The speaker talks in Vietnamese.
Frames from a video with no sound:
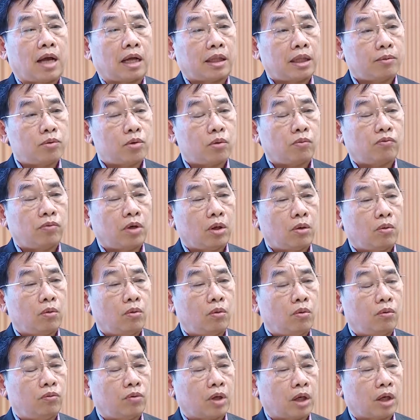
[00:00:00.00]
đã tiếp xúc với
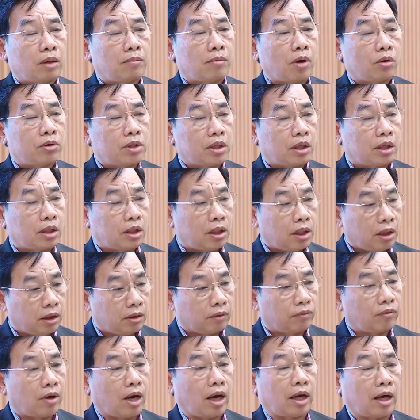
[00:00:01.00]
khu vực mà có dịch
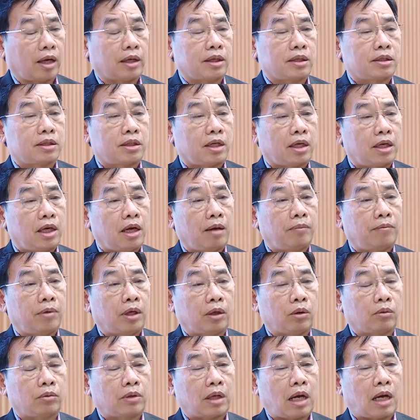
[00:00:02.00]
thì phải xét
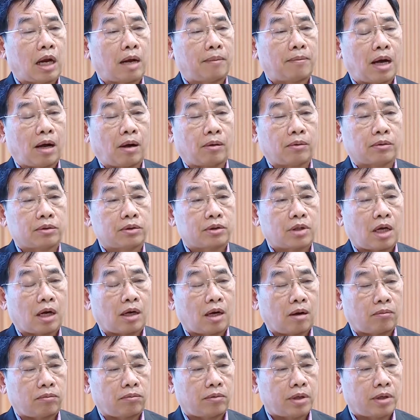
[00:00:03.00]
nghiệm để chúng ta đảm bảo
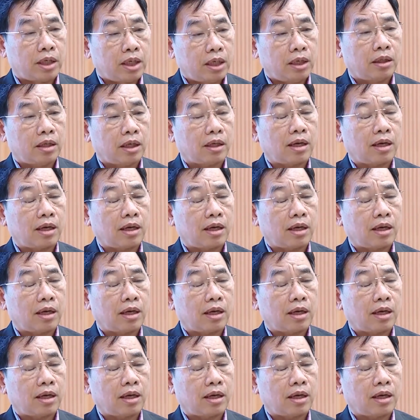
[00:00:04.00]
sàng lọc